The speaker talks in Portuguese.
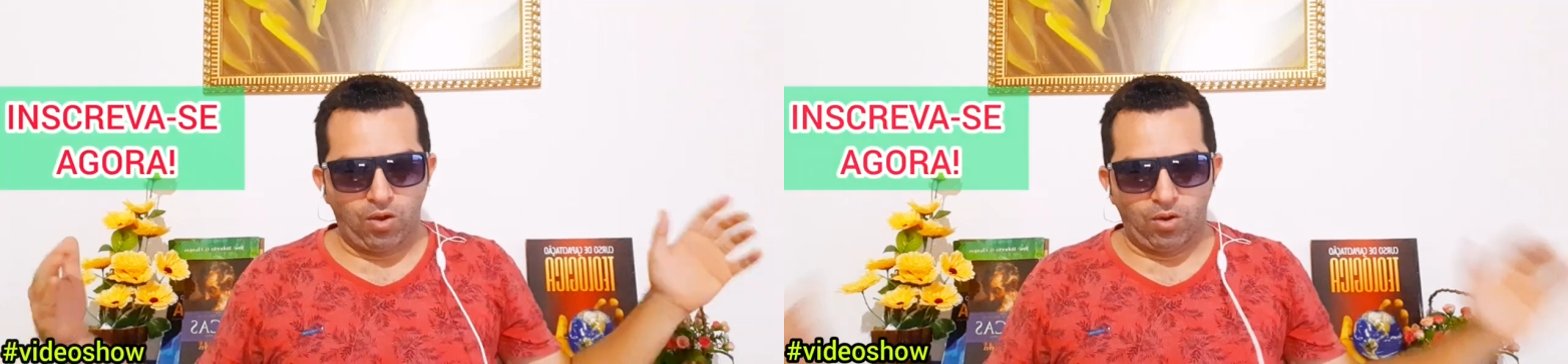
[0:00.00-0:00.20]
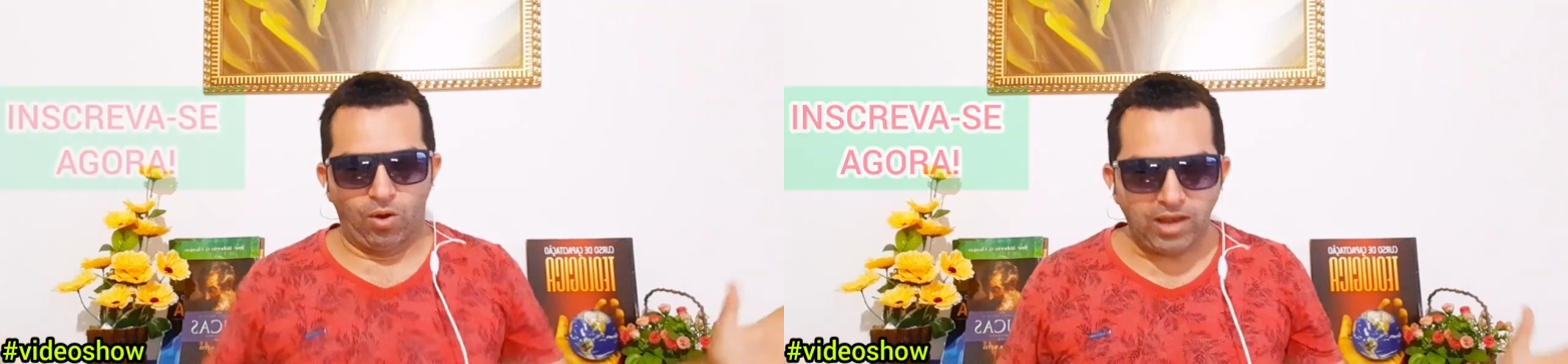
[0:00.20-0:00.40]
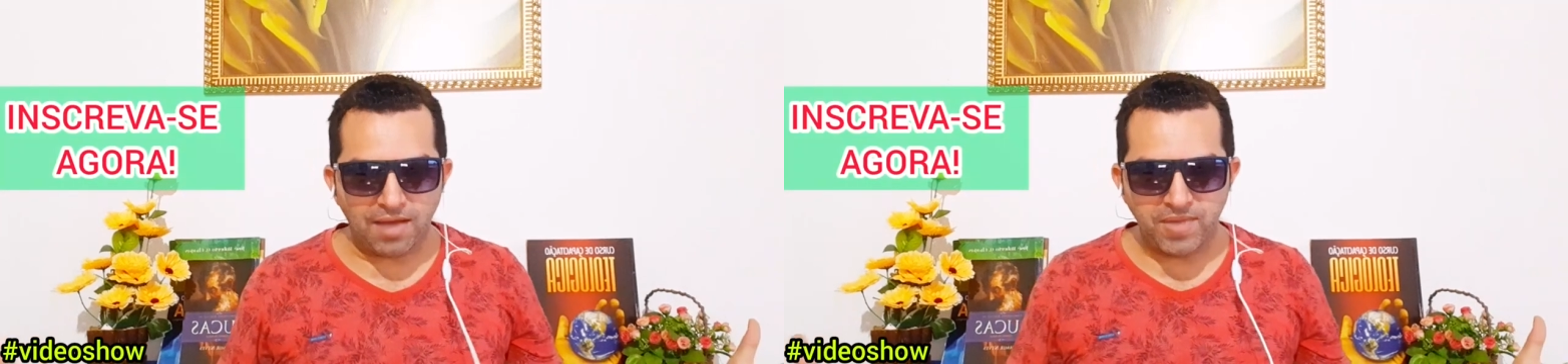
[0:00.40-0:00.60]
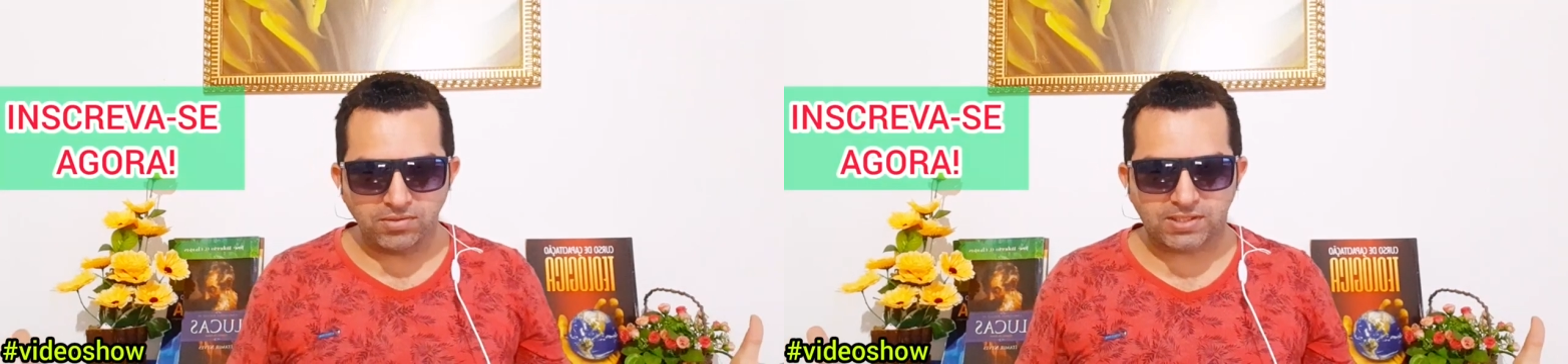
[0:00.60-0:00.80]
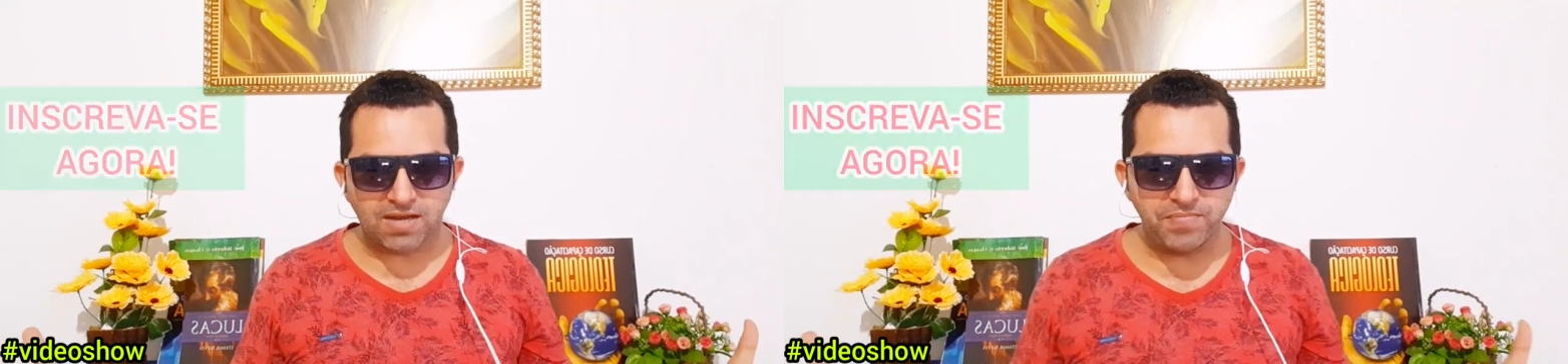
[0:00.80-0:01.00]
Olá,
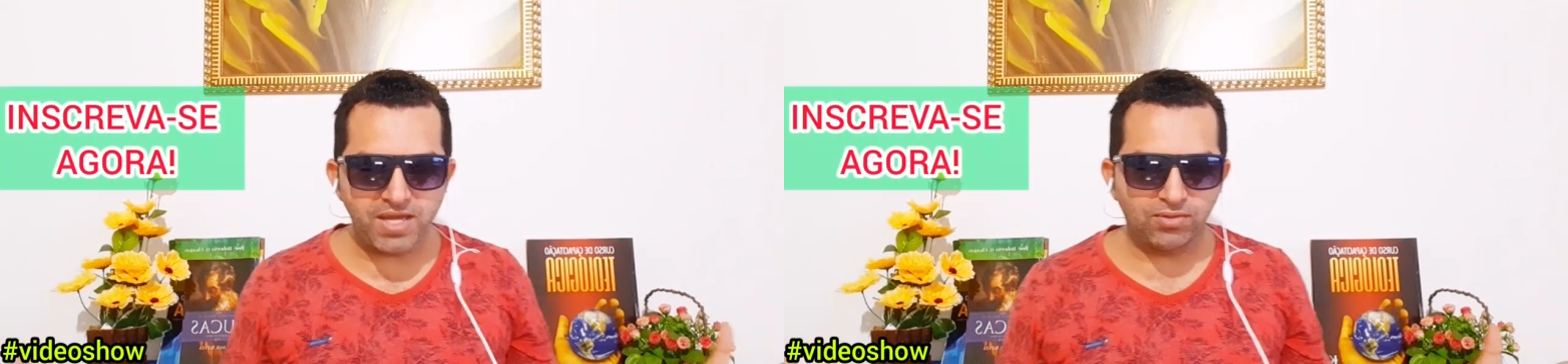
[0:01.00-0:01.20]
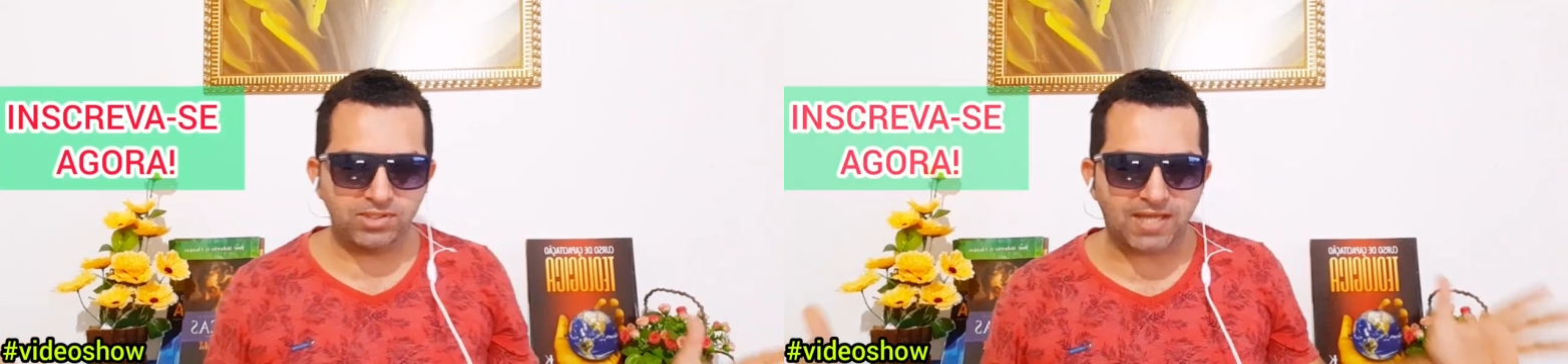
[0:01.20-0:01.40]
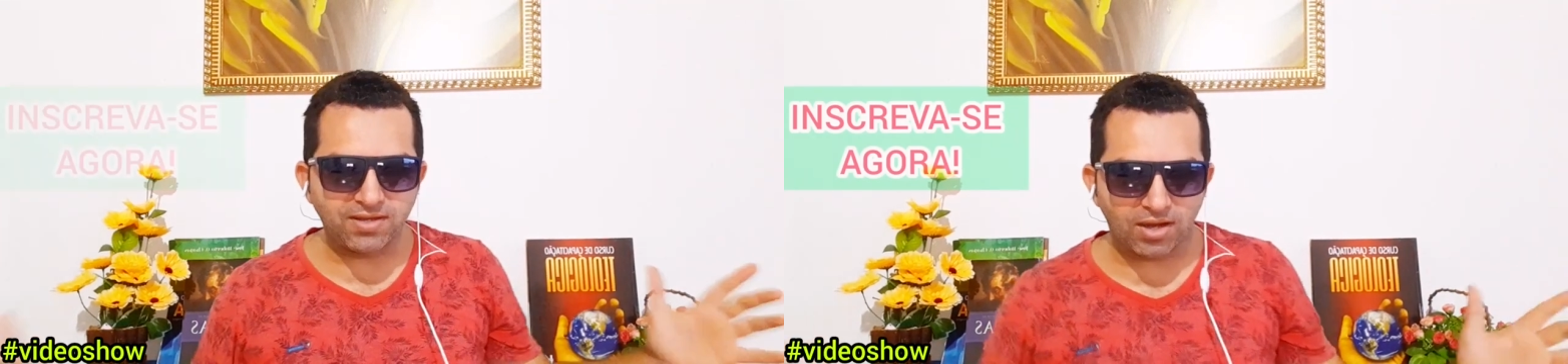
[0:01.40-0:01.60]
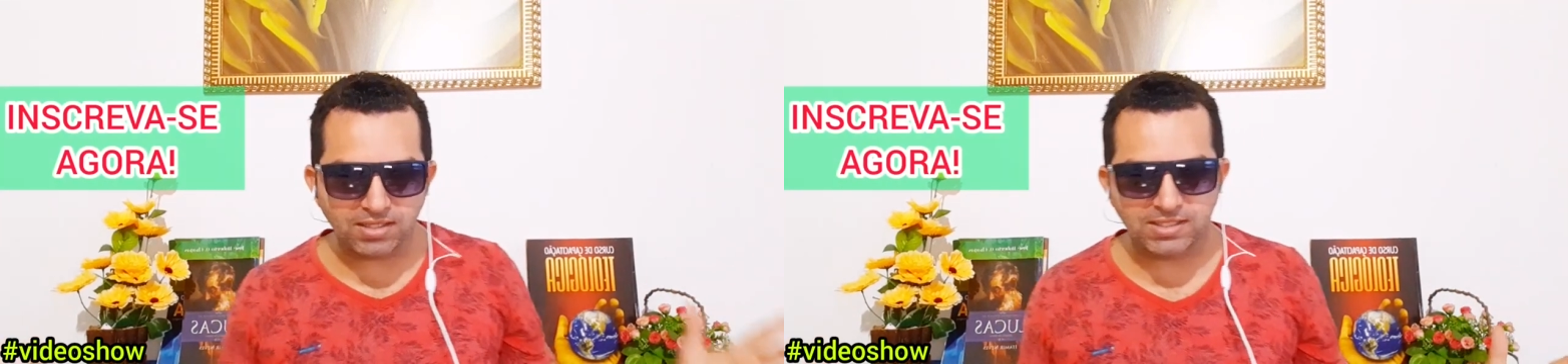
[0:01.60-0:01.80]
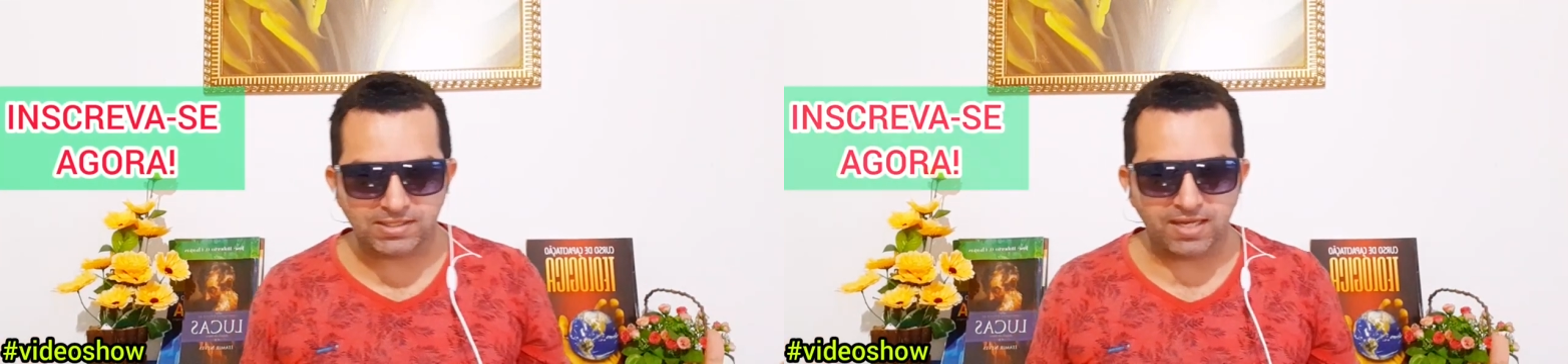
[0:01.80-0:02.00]
meus amigos,
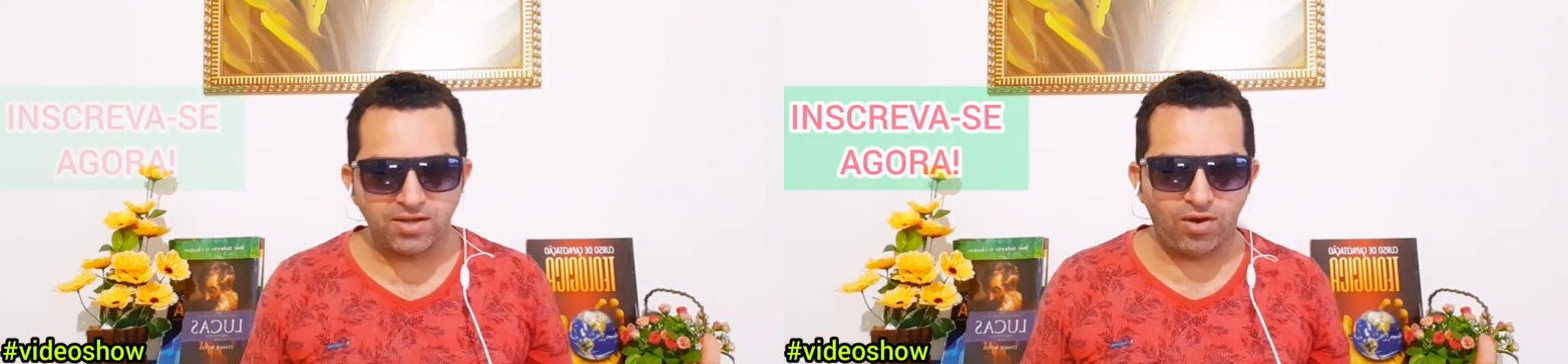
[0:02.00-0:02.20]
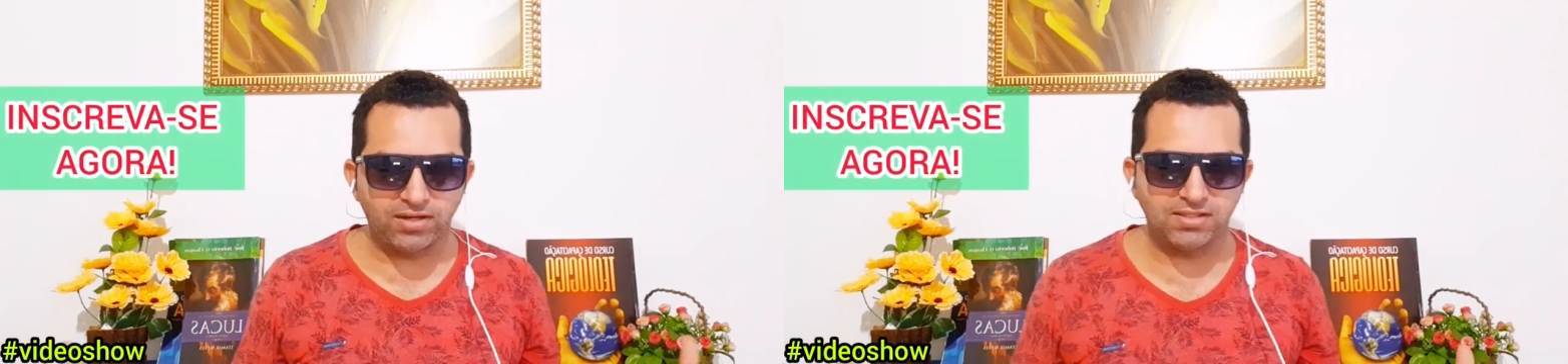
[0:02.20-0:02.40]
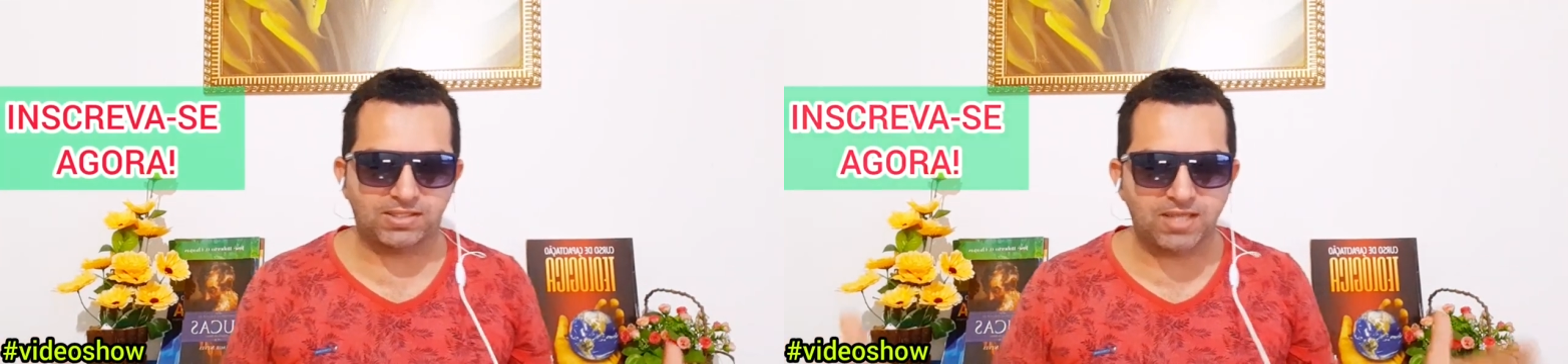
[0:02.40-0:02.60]
senhoras e senhores,